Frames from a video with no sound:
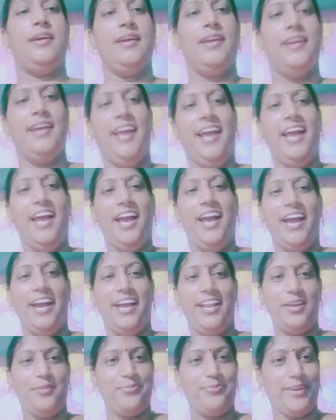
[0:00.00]
लोगों को सुनिए
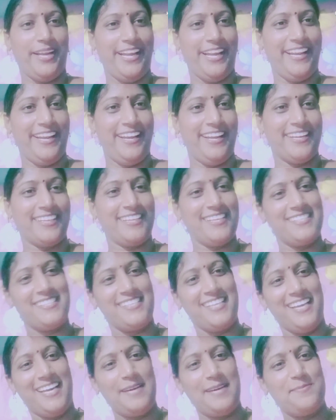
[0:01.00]
हेलो फ्रेंड
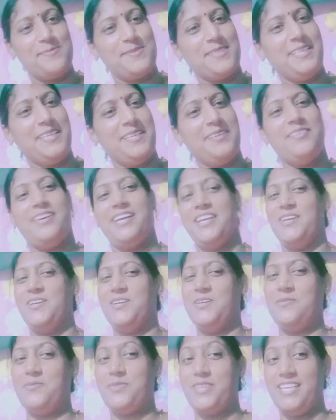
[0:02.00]
कैसे हैं आप सब आई
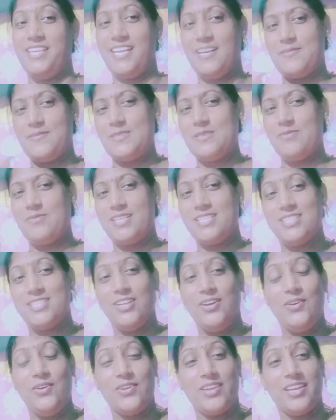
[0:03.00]
होप कि आप सब अच्छे
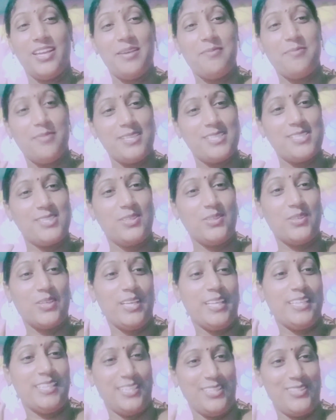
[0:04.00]
होंगे मस्त
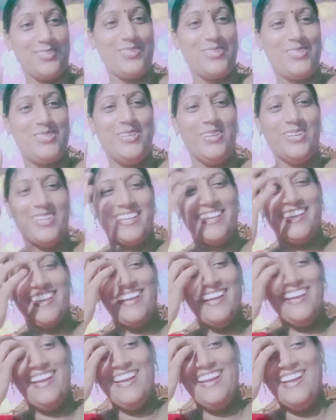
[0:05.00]
होंगे तंदुरुस्त
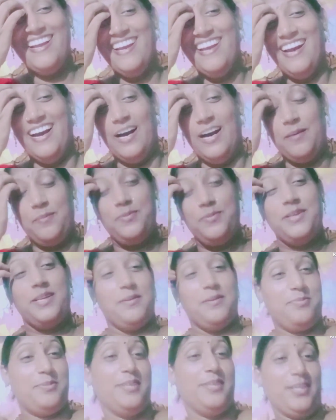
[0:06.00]
होंगे अपने
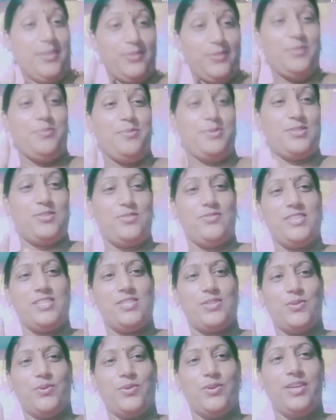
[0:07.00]
अपने घरों में
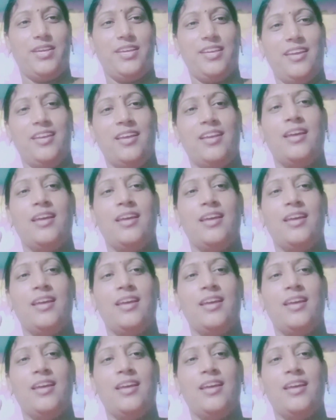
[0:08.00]
स्वस्थ होंगे